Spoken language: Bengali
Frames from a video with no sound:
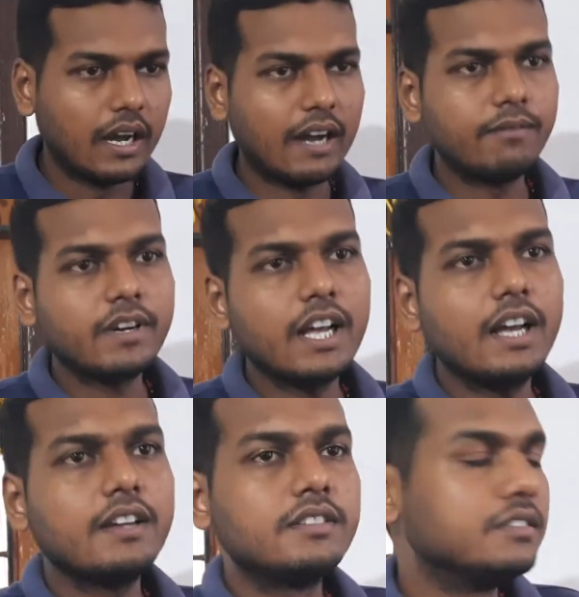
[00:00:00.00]
আমরা
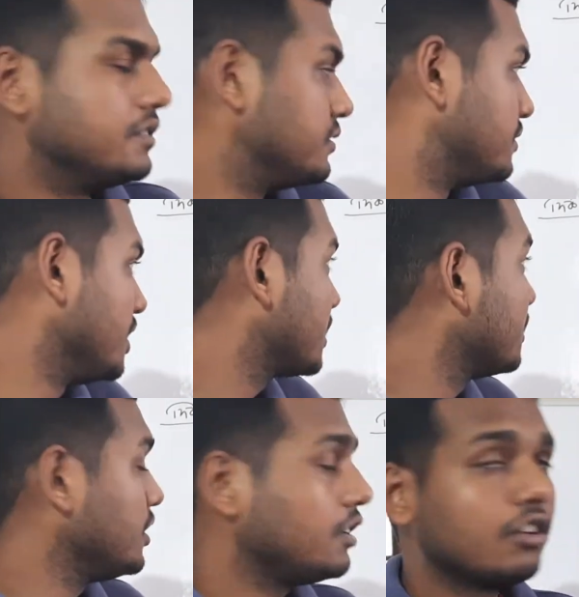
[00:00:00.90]
দিক
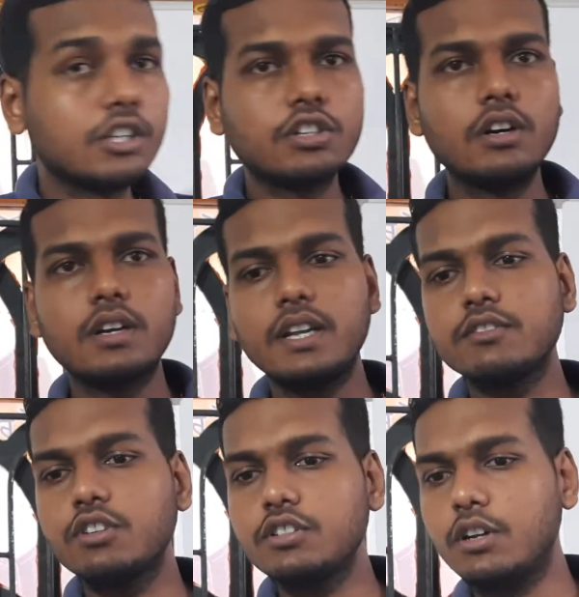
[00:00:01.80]
নির্ণয়
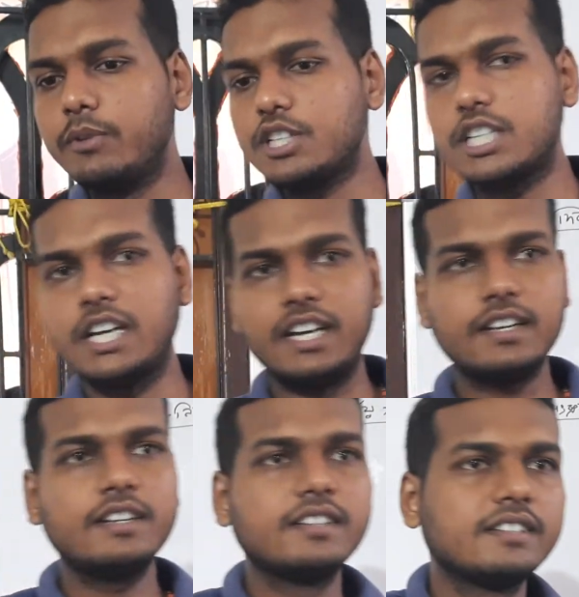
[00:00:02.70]
সংক্রান্ত সমস্যার
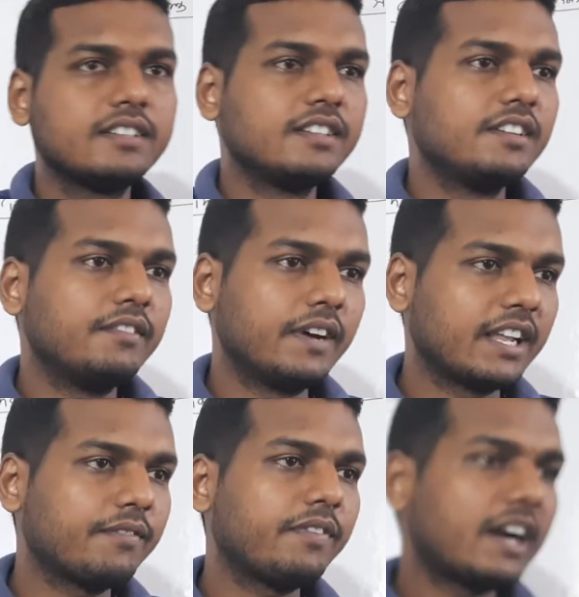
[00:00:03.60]

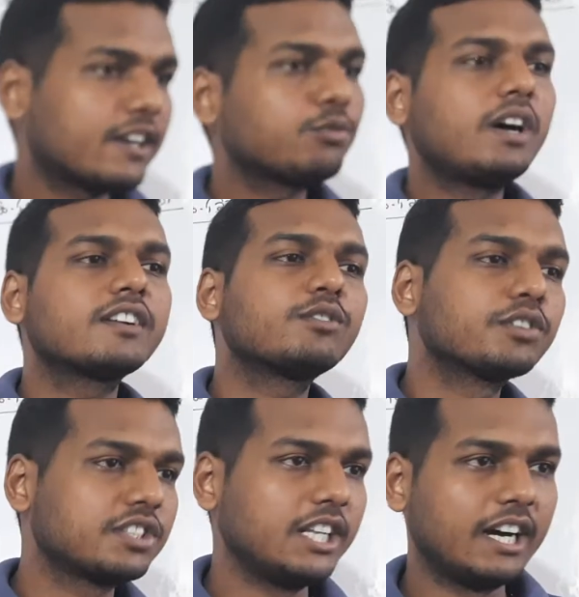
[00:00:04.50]
মানে পার্ট ওয়ান
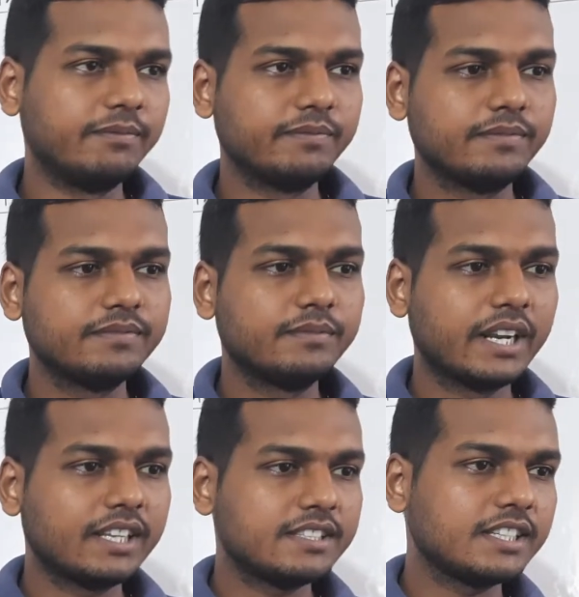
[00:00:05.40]
করছিলাম
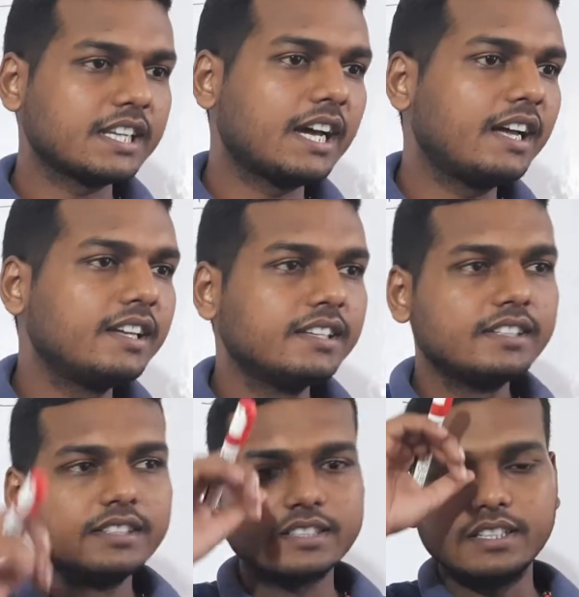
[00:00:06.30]
মানে যেটা
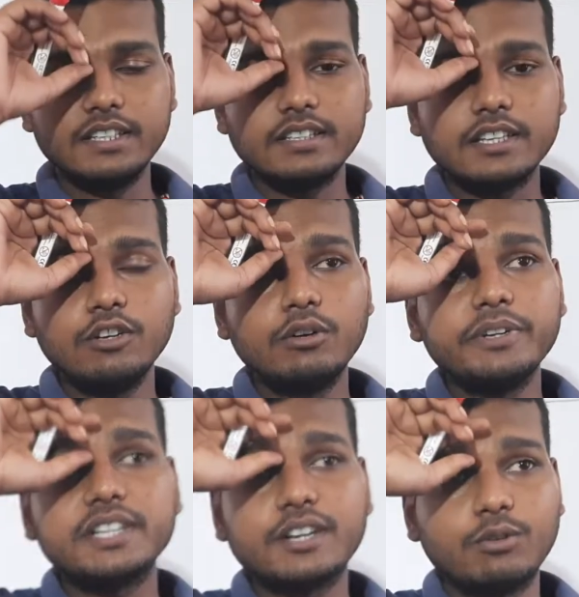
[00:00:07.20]
কি
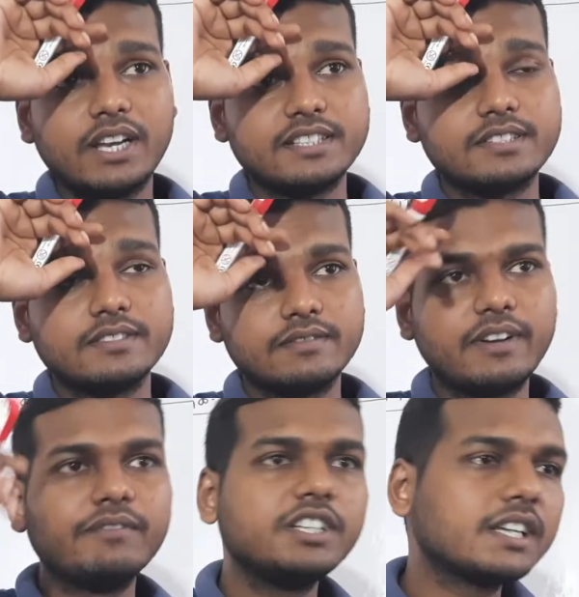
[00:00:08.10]
কিলোমিটার ওয়াইজ
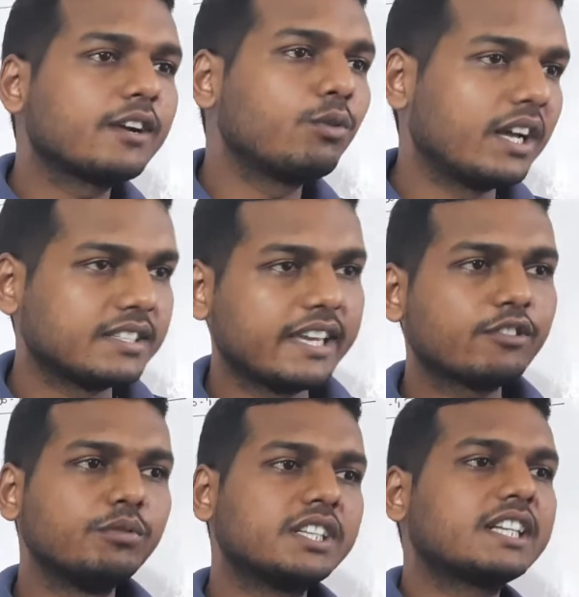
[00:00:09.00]
বা মিটার ওয়াইজ
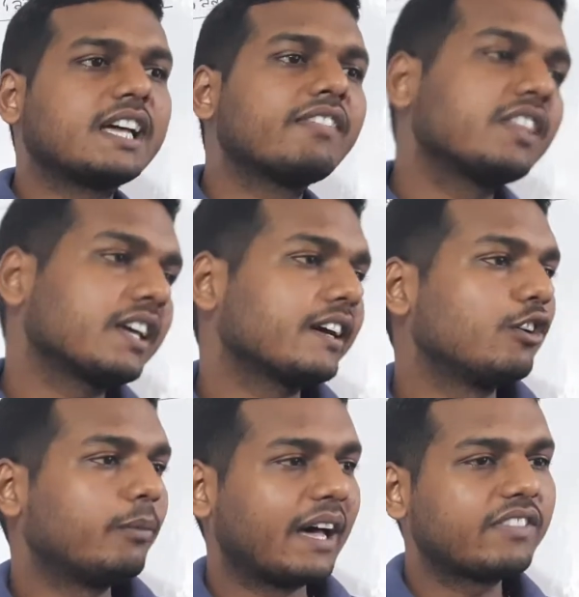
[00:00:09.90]
এত মিটার ডান দিকে
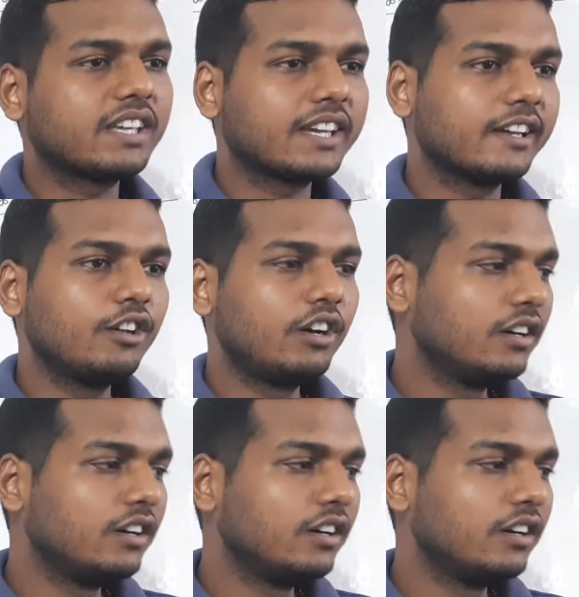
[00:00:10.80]
গেল বা দিকে গেল